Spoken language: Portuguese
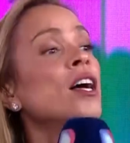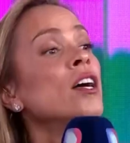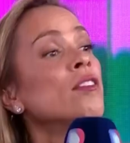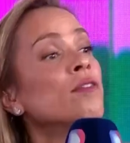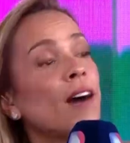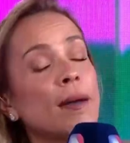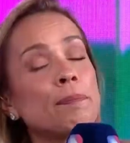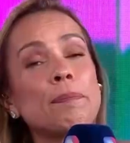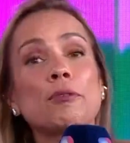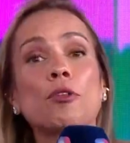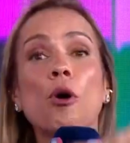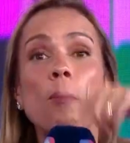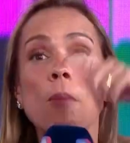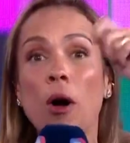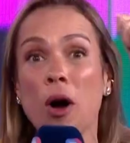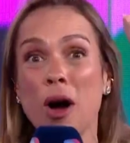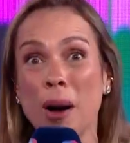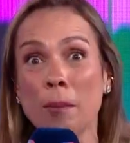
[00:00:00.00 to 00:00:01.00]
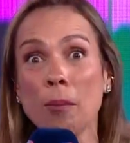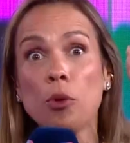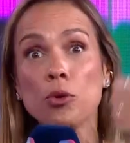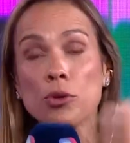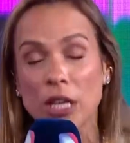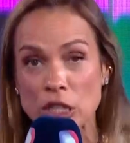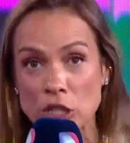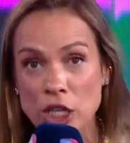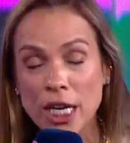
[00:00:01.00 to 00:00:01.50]
vai tomar uma
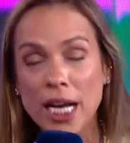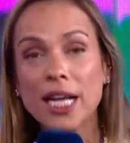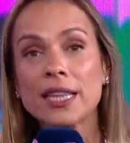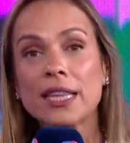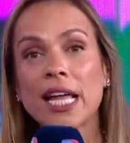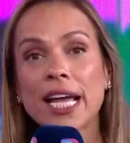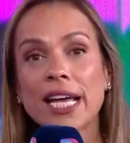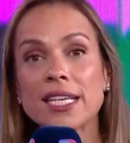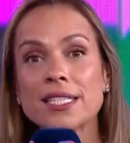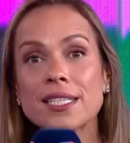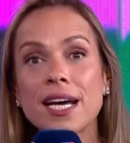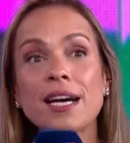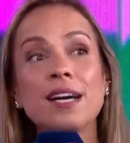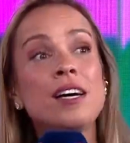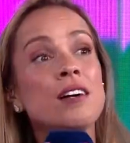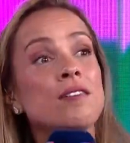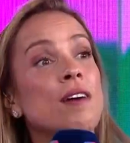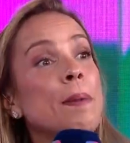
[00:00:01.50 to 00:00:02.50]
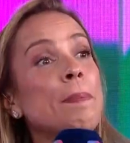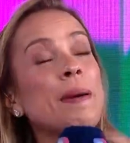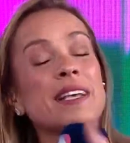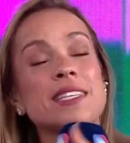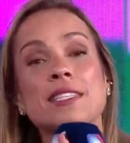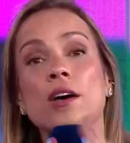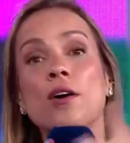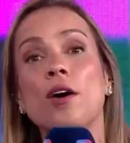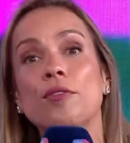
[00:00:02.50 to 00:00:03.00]
multa gigantesca, vai
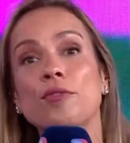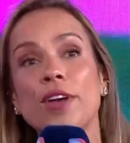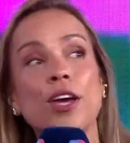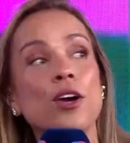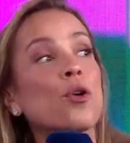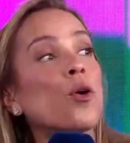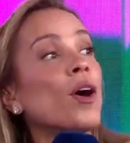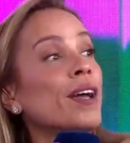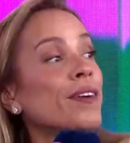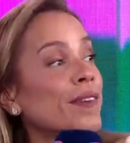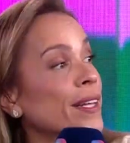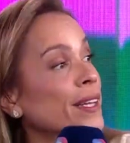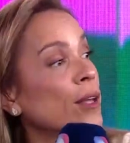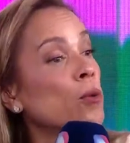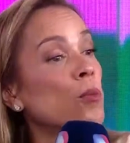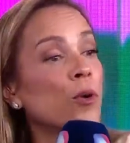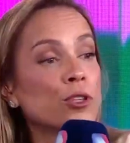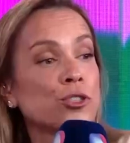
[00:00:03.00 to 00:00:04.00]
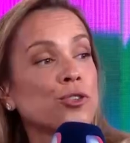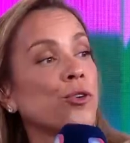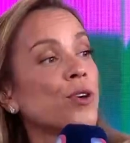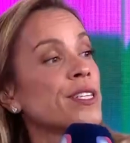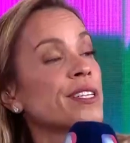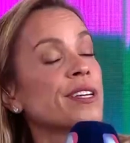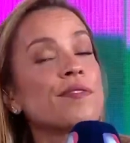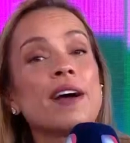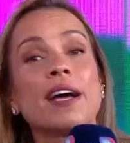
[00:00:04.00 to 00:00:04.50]
passar uma vergonha, vai ter um monte de
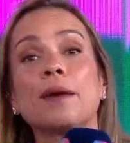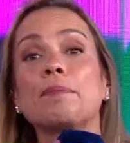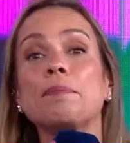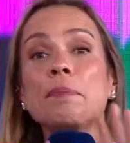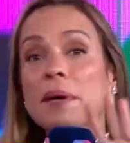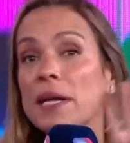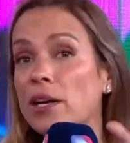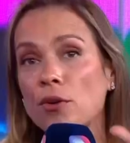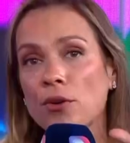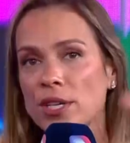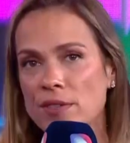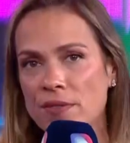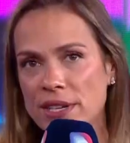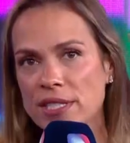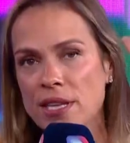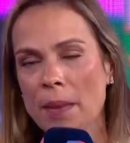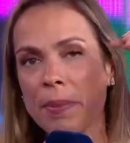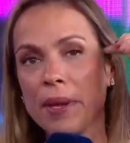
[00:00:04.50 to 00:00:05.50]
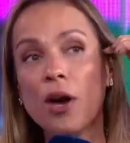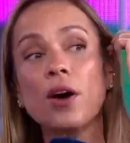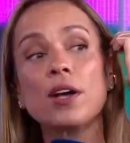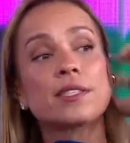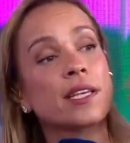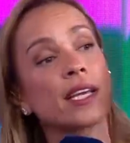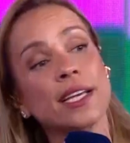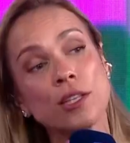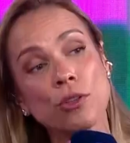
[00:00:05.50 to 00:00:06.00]
coisa que vai. A primeira coisa vai saber, ó, oh,
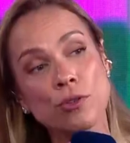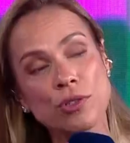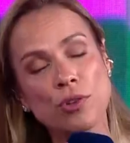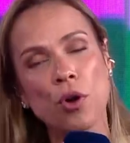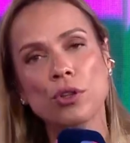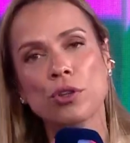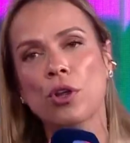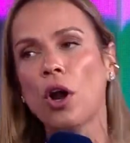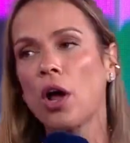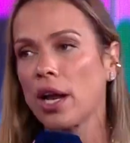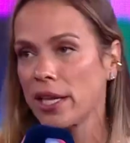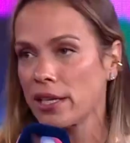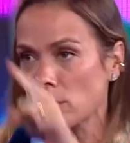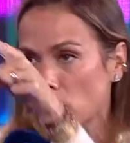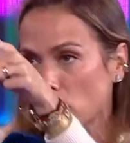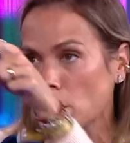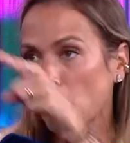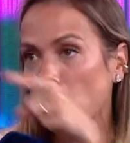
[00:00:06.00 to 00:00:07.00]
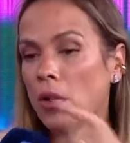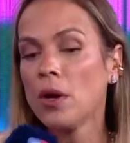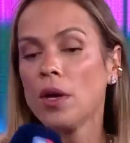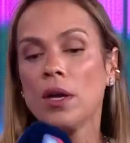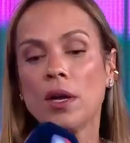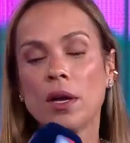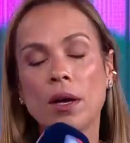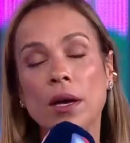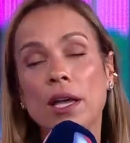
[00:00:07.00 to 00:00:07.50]
esse aqui nos controla, esse eu tô.
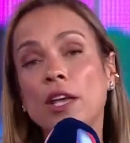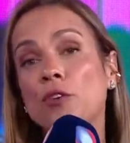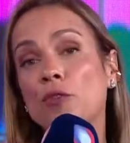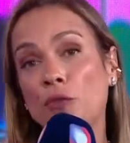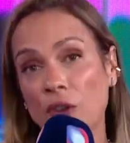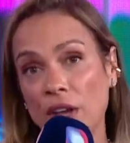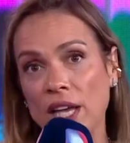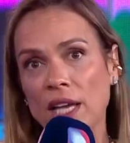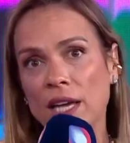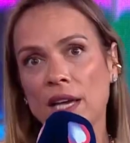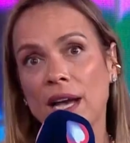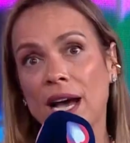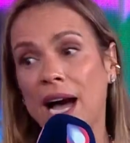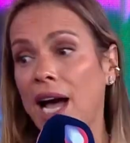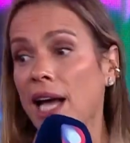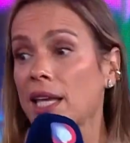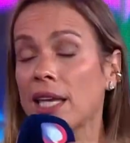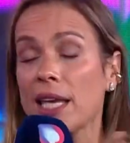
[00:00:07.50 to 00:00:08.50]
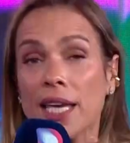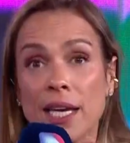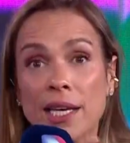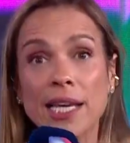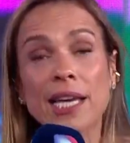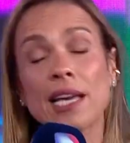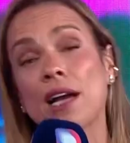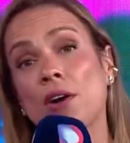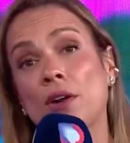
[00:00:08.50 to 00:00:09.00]
Enfim. Aqui o
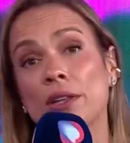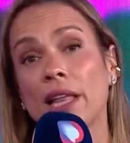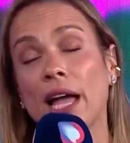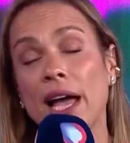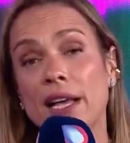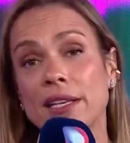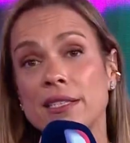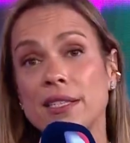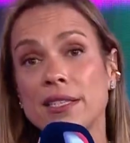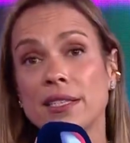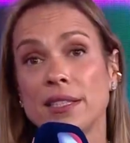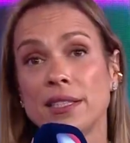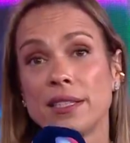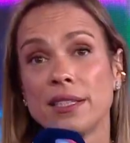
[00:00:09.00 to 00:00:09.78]
que, que acontece?